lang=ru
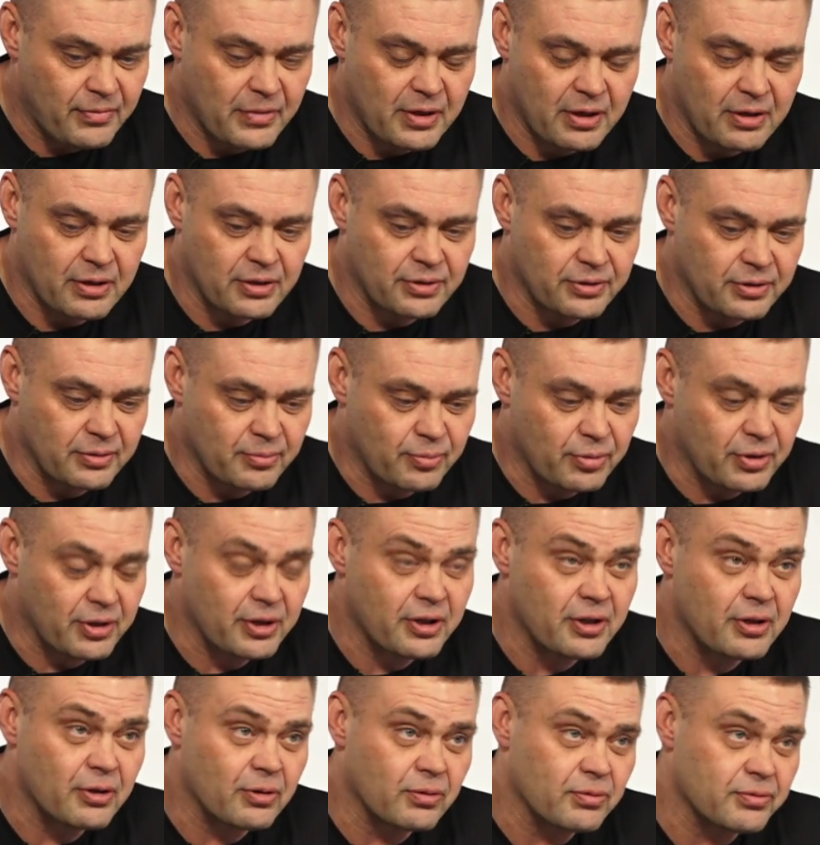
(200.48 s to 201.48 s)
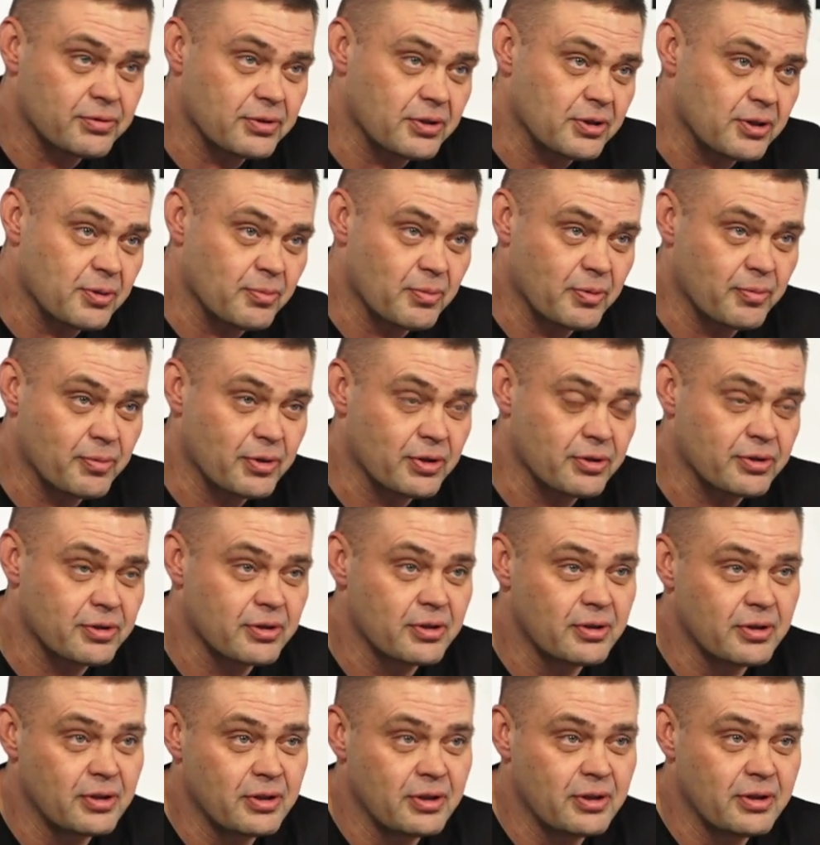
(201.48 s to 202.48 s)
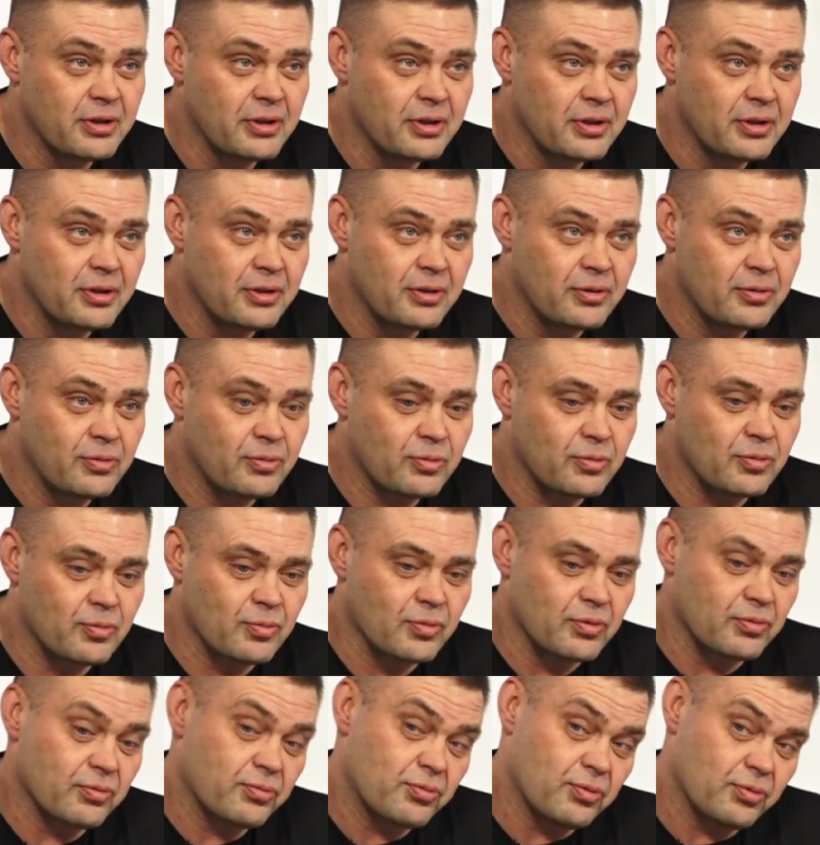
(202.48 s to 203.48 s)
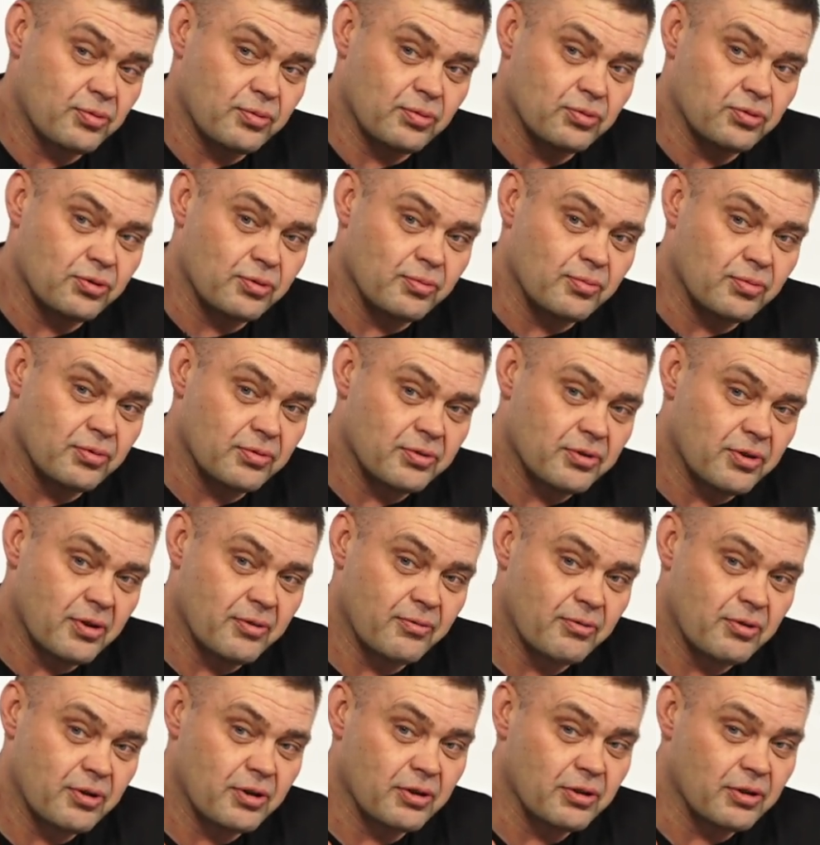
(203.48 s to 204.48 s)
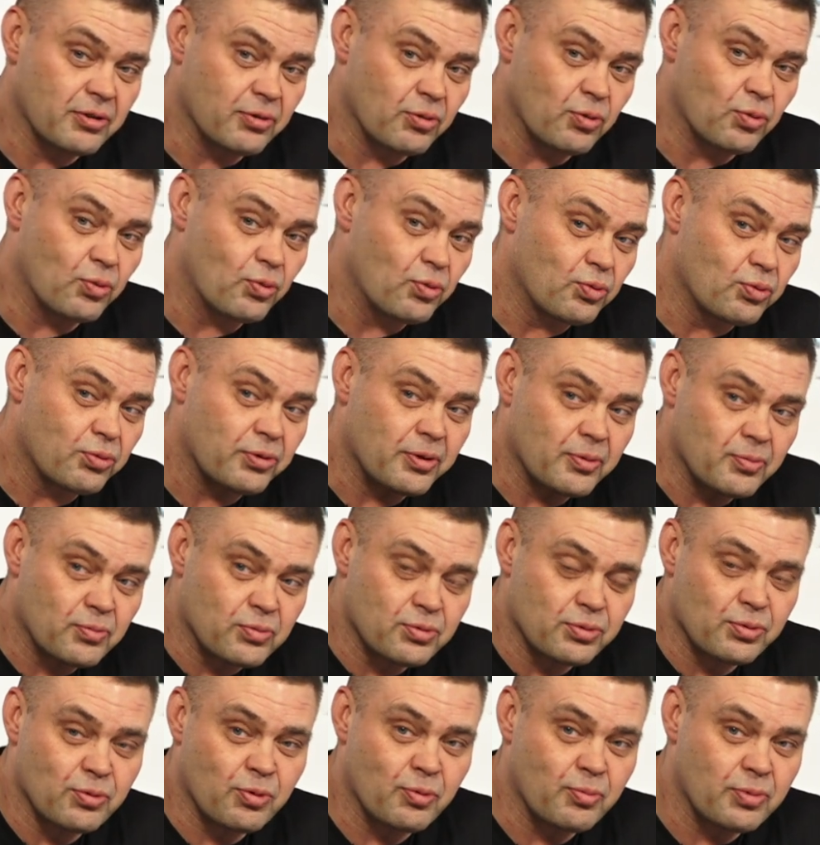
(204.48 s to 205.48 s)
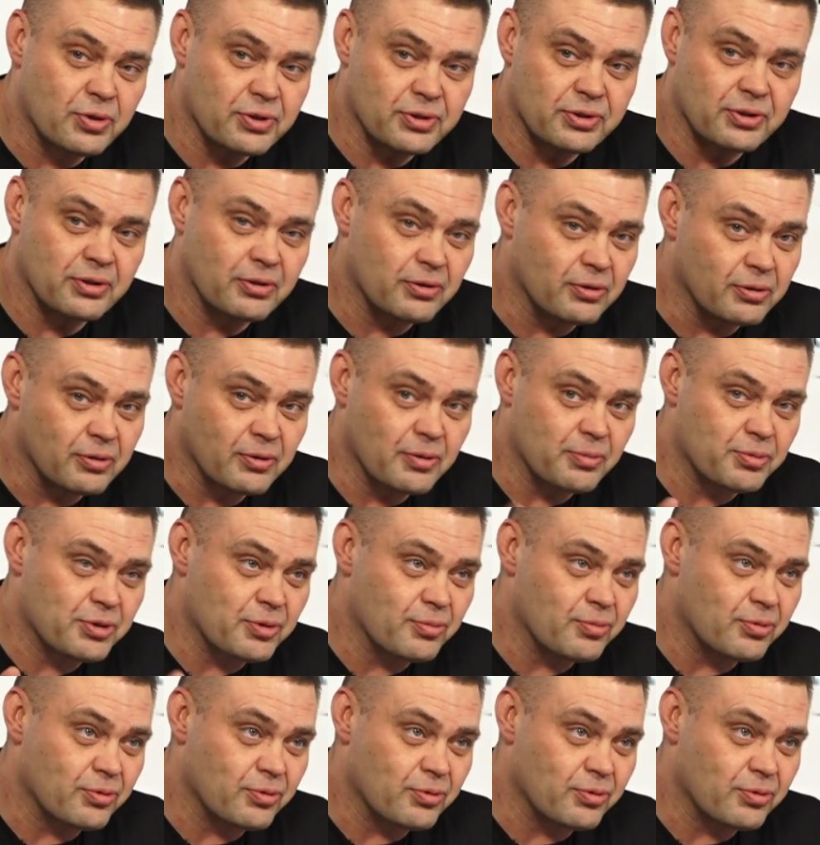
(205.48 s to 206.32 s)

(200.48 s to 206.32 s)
как-то проигрывал, все эти моменты. Думаю, тут лучше бы на выходе другую там музыку поставил или вообще.